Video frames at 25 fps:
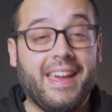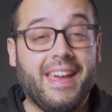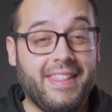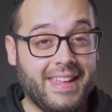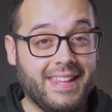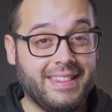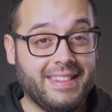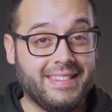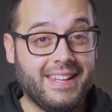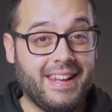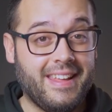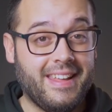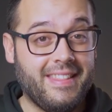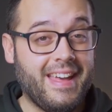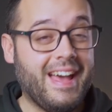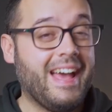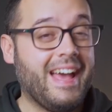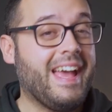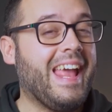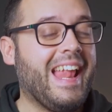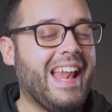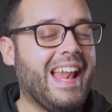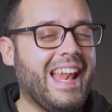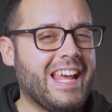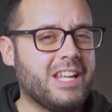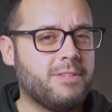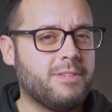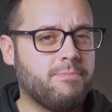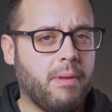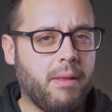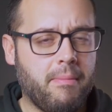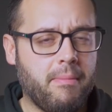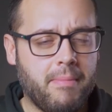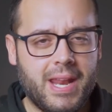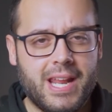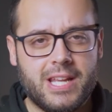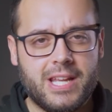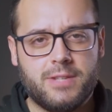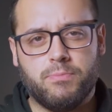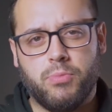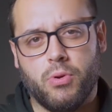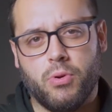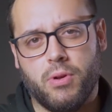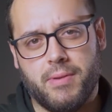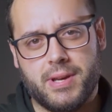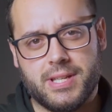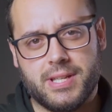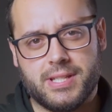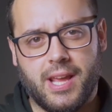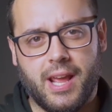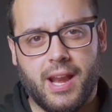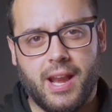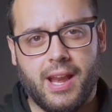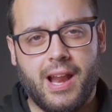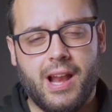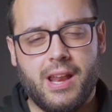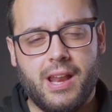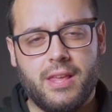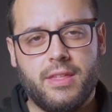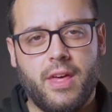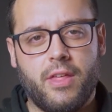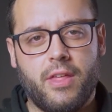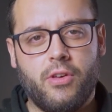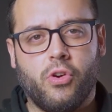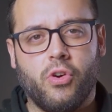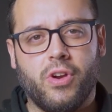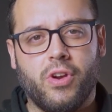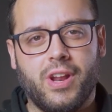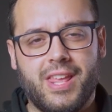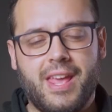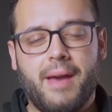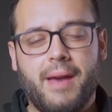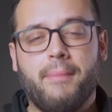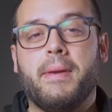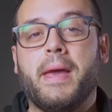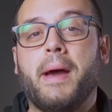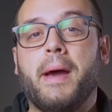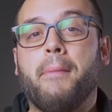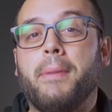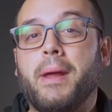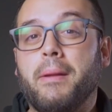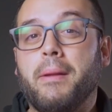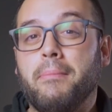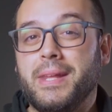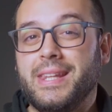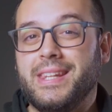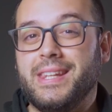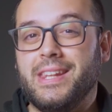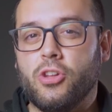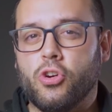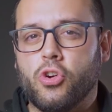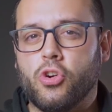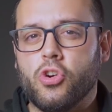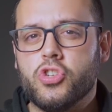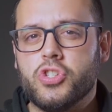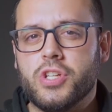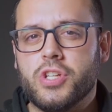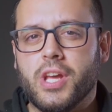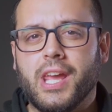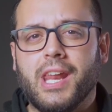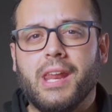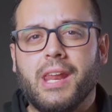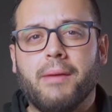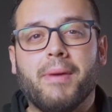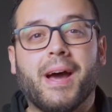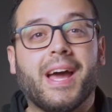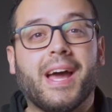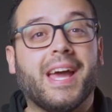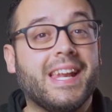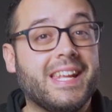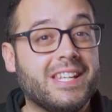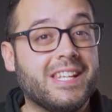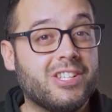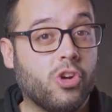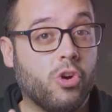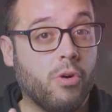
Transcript: que de entrada en las primeras pruebas que he realizado con ella me ha permitido conseguir imágenes